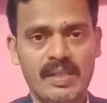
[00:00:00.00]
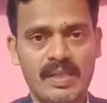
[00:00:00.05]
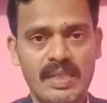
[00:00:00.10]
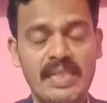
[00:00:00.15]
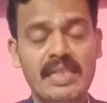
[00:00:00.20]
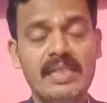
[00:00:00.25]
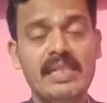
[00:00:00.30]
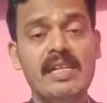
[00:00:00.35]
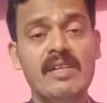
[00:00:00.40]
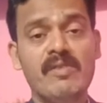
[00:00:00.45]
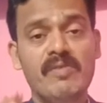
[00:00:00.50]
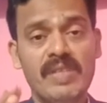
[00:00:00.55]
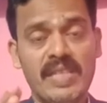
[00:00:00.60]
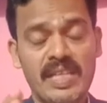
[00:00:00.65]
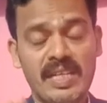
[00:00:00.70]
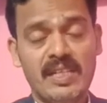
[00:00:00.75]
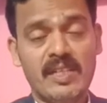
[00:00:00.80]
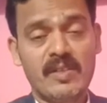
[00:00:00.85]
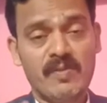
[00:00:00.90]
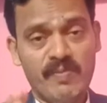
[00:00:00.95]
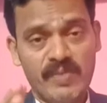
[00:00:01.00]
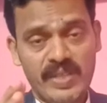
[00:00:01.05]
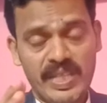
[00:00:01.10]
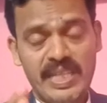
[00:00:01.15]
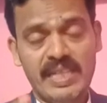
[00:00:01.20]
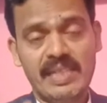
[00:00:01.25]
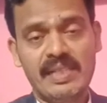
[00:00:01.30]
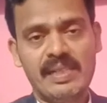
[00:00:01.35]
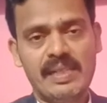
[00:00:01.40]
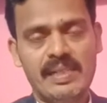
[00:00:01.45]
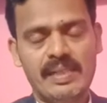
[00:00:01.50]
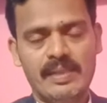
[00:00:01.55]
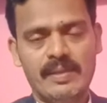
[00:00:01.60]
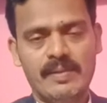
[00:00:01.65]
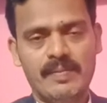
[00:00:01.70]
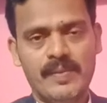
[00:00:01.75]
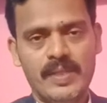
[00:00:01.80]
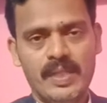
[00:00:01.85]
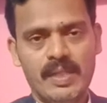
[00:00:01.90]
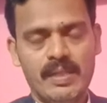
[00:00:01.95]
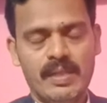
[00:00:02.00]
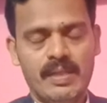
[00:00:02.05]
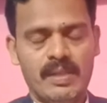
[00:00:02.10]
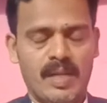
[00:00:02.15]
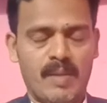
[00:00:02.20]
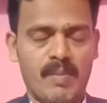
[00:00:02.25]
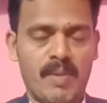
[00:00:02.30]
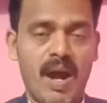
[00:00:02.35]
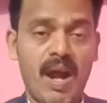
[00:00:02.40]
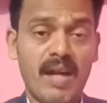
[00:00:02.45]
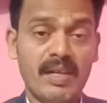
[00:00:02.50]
நீங்கள் விதைக்கும் விதைகளை நம்